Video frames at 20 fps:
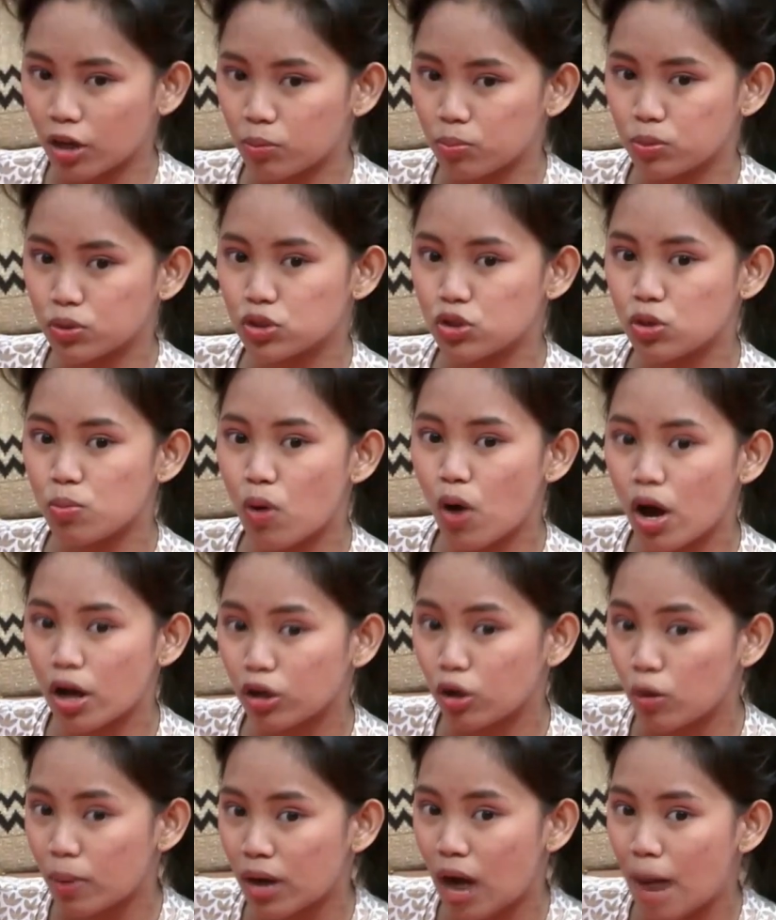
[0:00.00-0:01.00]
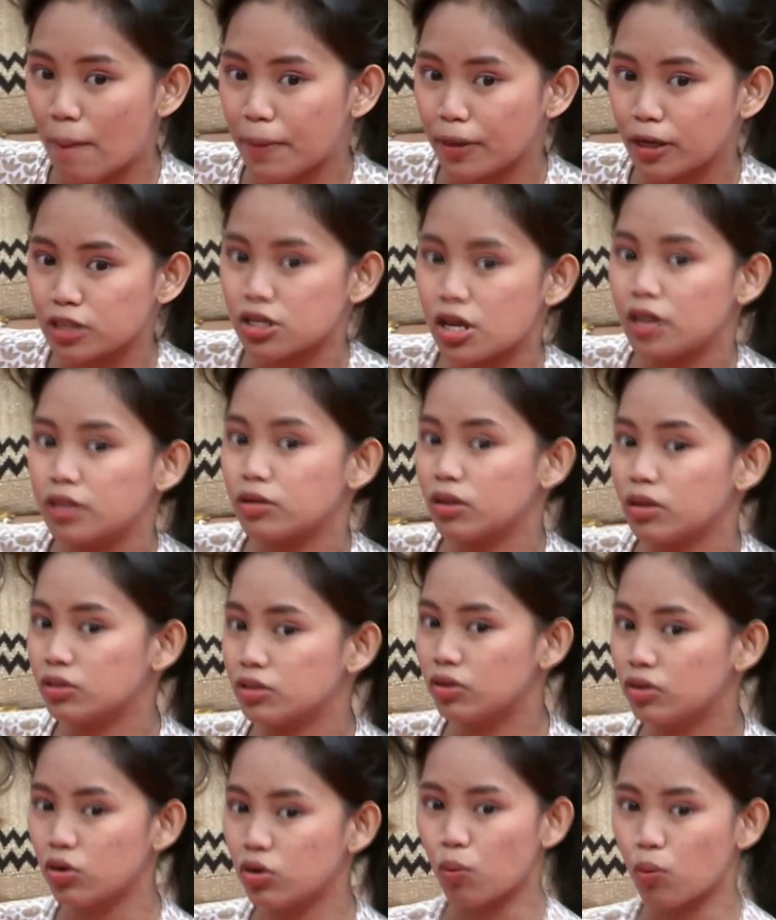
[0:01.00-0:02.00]
imbud sa mga. Biso na po yung bingo,
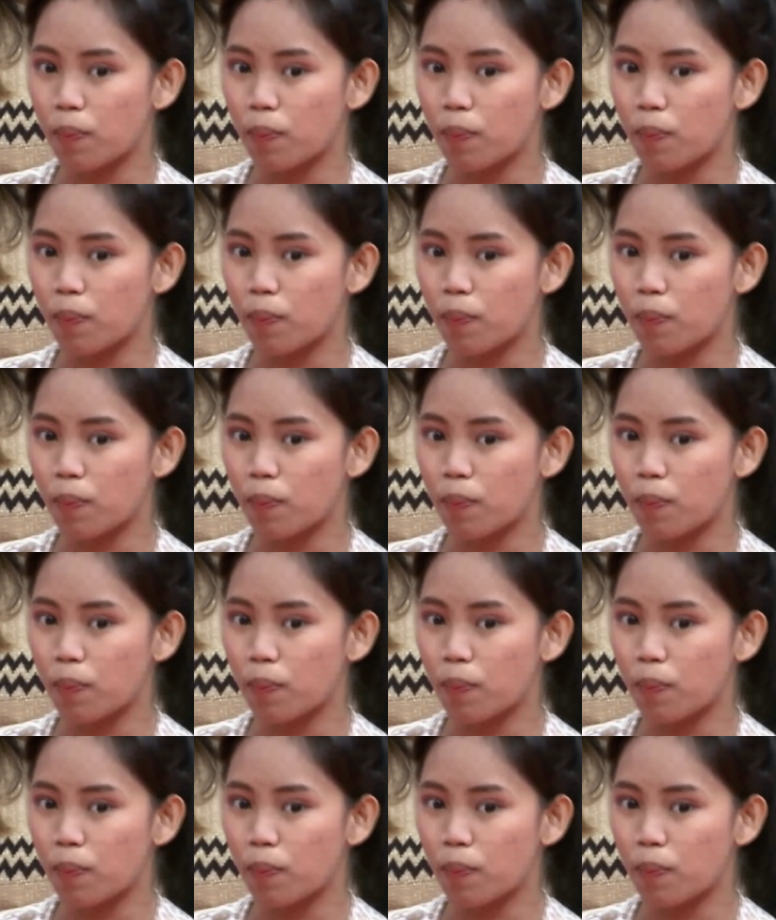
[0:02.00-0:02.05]
ma'am.